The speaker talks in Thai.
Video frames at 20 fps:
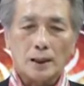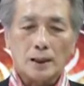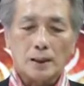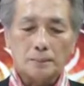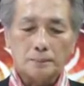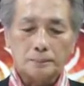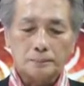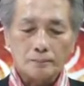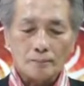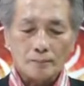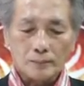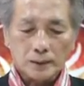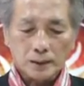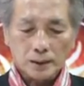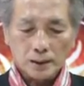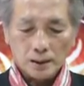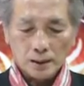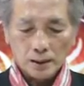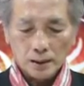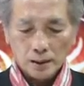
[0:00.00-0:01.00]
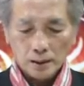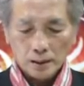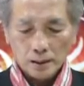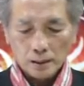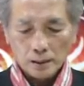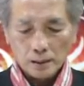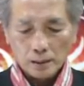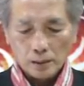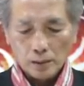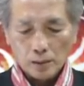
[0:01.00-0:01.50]
นะครับ
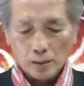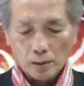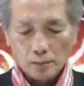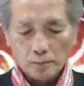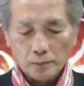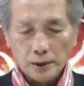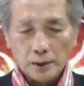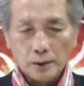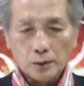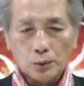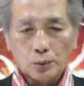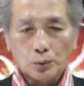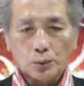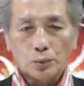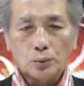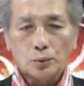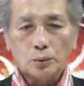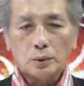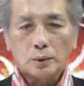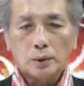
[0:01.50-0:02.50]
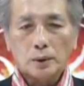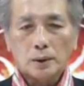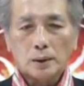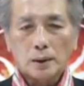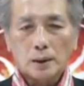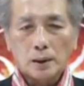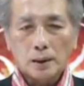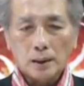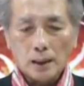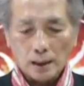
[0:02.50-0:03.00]
ก็มีอยู่
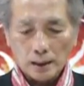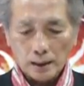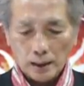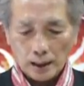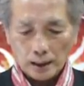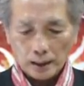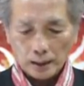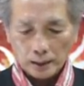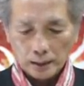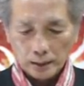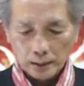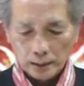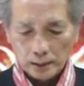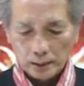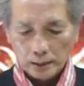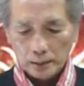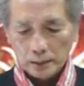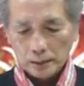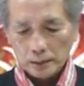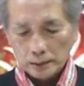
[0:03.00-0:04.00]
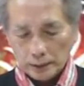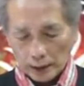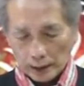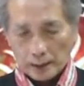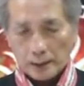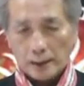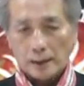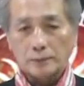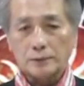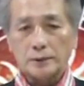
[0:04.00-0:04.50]
หลัก ๆคือ
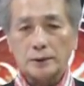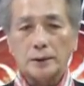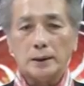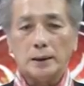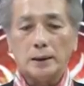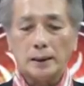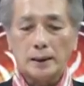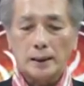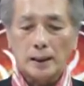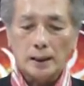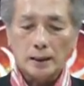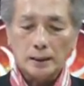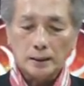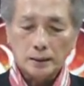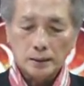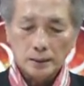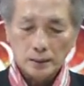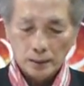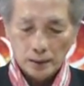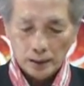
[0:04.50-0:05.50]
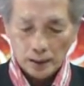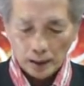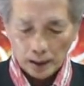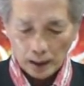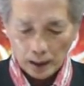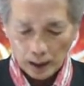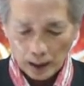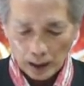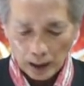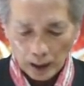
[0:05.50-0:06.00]
7 ราศีเลยนะ
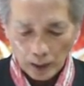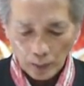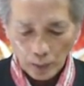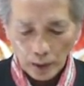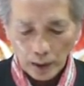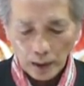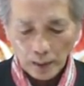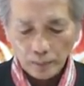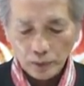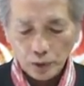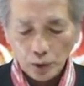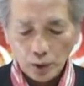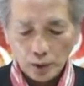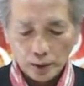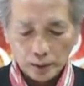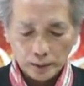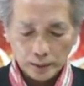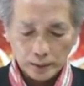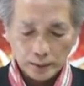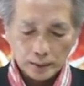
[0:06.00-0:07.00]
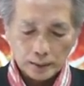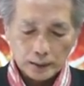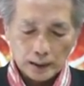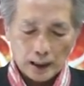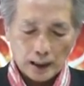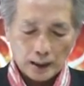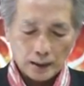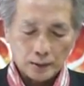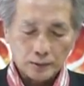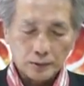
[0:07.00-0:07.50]
เอาเริ่มต้น
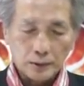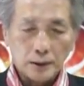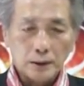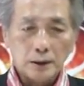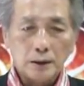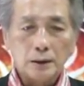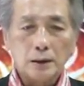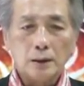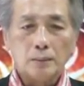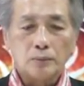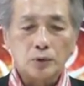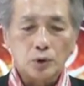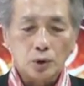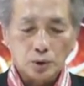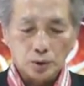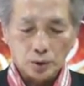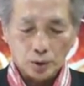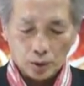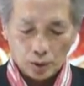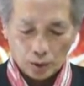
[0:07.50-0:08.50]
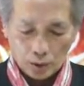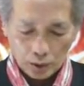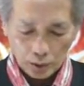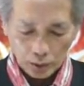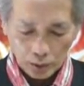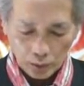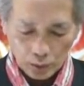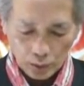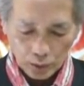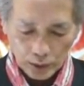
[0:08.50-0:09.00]
จากราศีที่เริ่มต้นของ
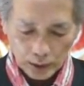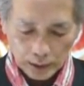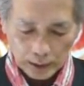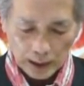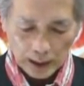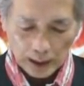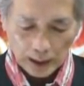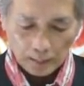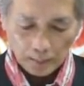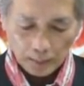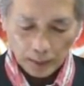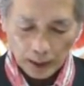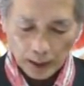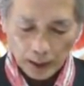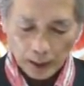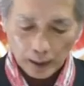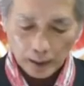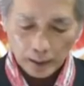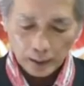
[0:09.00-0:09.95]
ดวงชะตาเมือง